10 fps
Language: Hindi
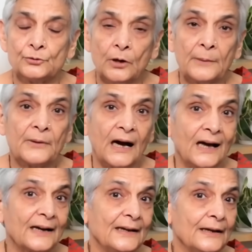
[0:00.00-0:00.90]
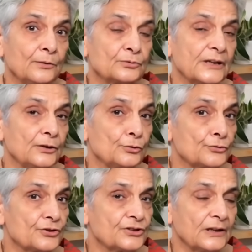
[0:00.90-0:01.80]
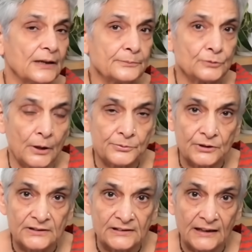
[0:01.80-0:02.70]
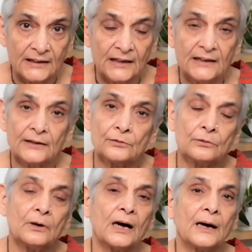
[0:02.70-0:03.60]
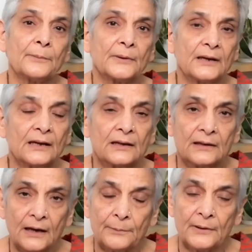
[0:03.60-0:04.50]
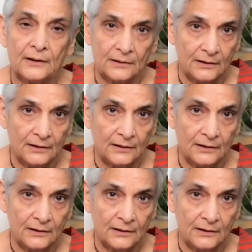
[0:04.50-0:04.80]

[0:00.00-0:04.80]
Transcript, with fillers: जो आप खा रहे हैं उसके न्यूट्रिशन एब्सॉर्बन सही नहीं है तो आपकी आप